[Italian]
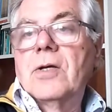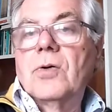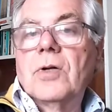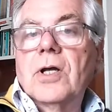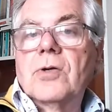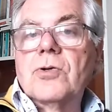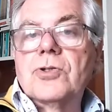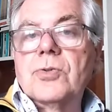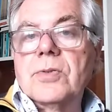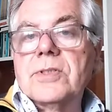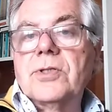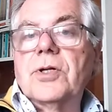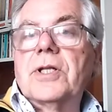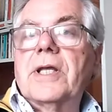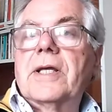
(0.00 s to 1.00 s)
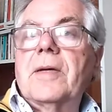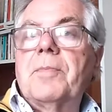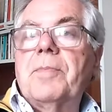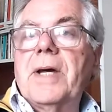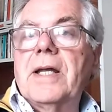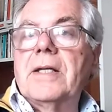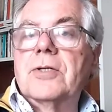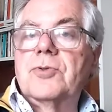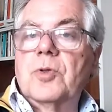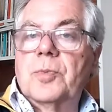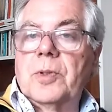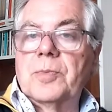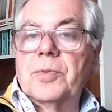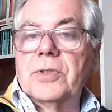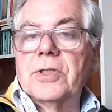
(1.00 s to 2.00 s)
con la costruzione di cappelle sul
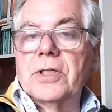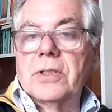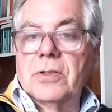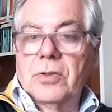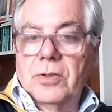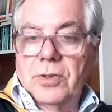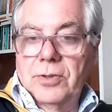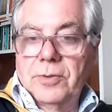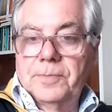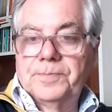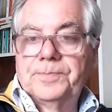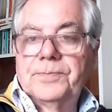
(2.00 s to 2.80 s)
proprio territorio.